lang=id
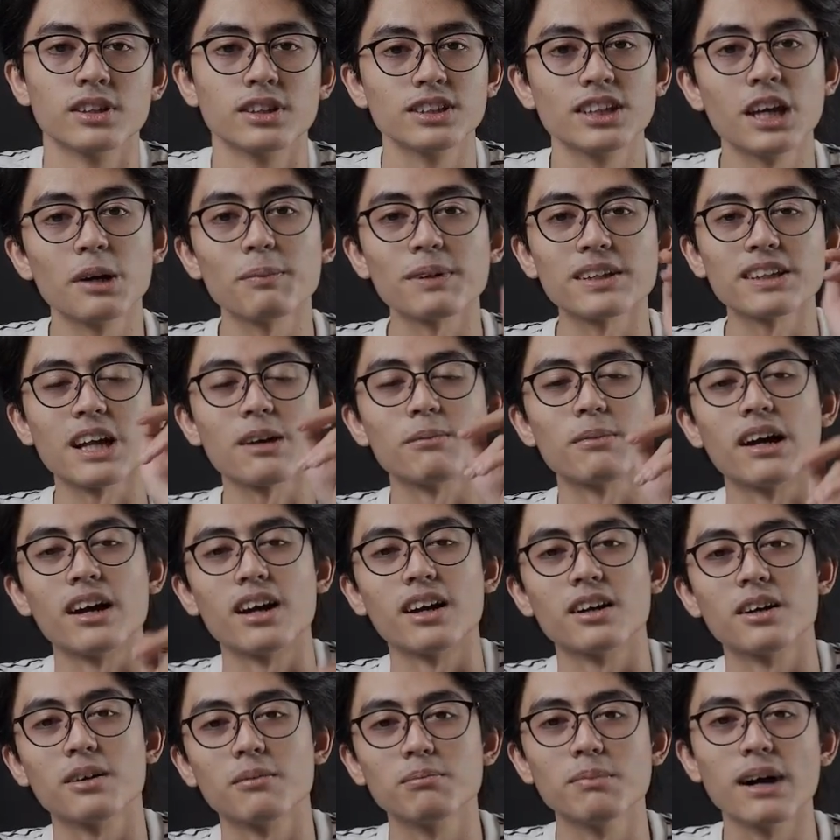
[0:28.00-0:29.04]
Yang pertama,
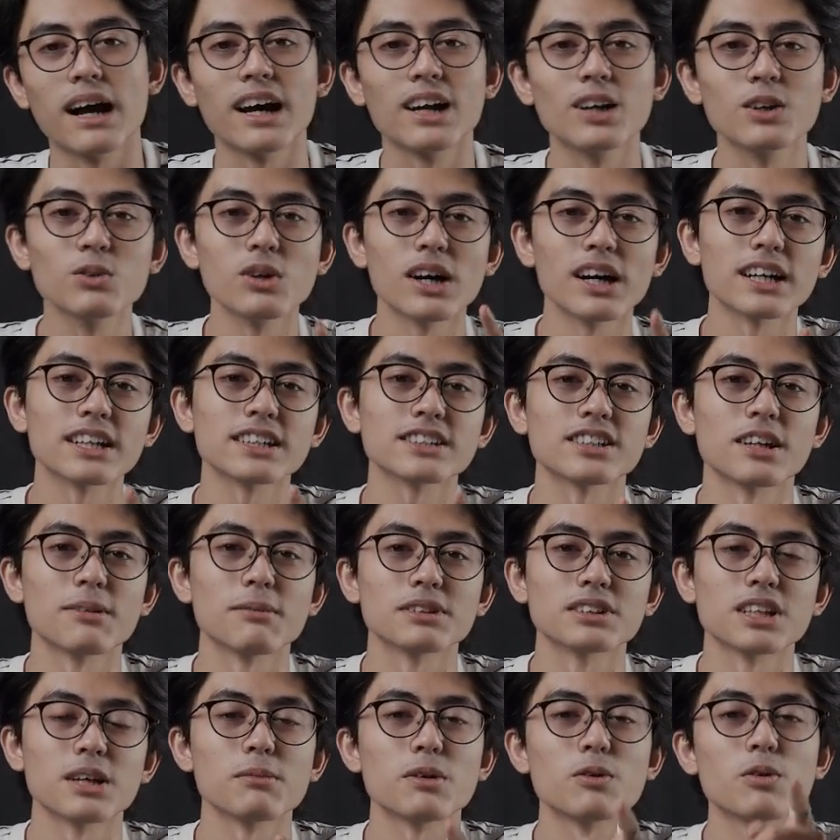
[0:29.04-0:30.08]
bahan luar
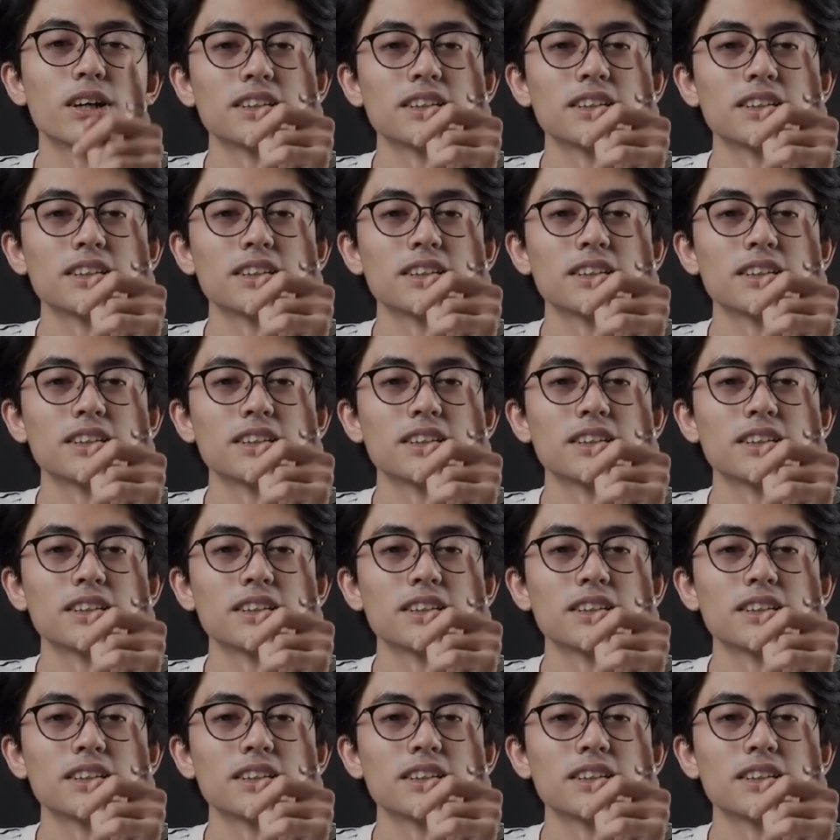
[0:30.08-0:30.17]
sama-sama